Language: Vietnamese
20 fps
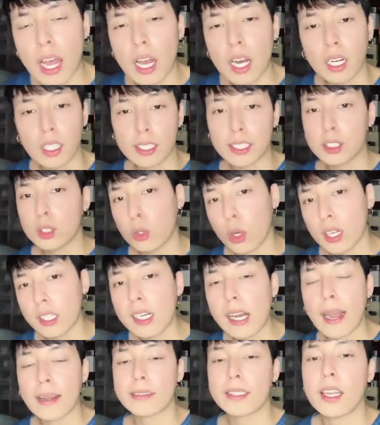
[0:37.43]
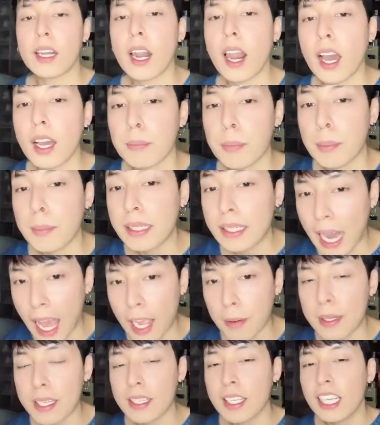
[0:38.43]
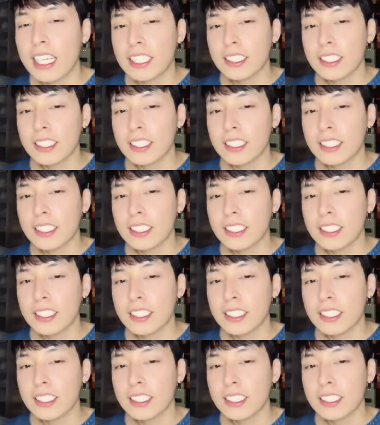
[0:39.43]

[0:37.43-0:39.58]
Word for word: ở cái chuỗi cửa hàng tiện lợi mà mình làm ấy